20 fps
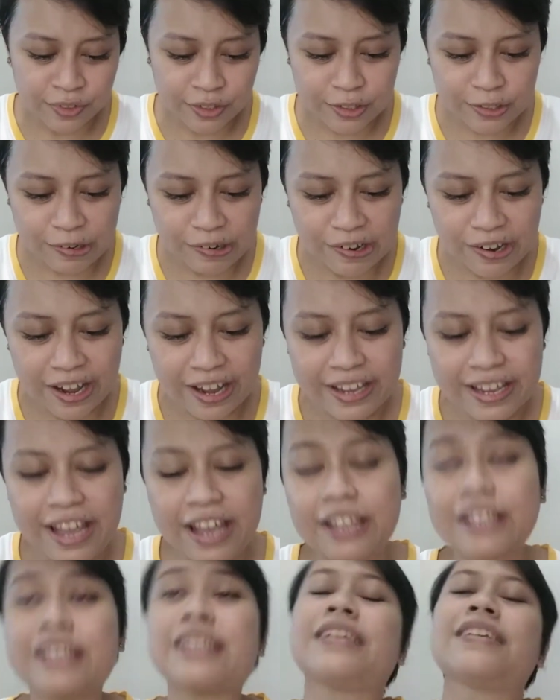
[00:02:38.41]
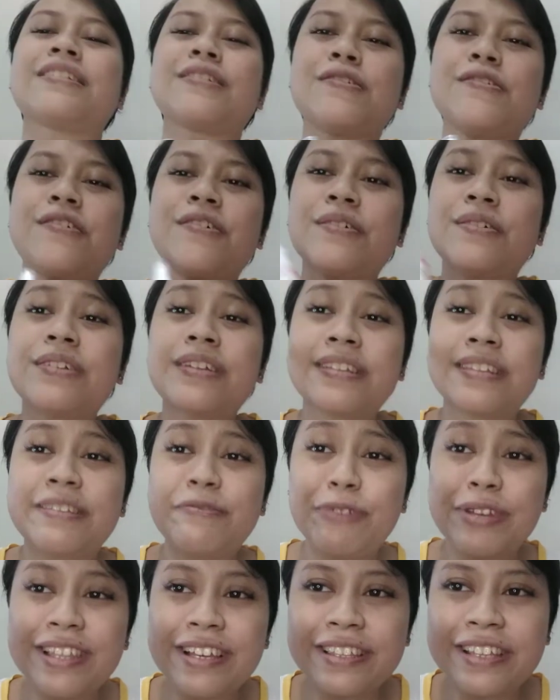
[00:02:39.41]
So, ayan. So,
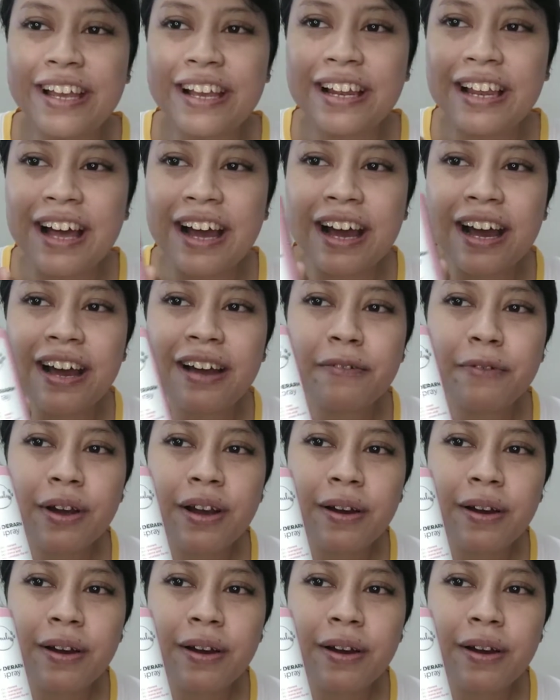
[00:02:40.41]
with Anela,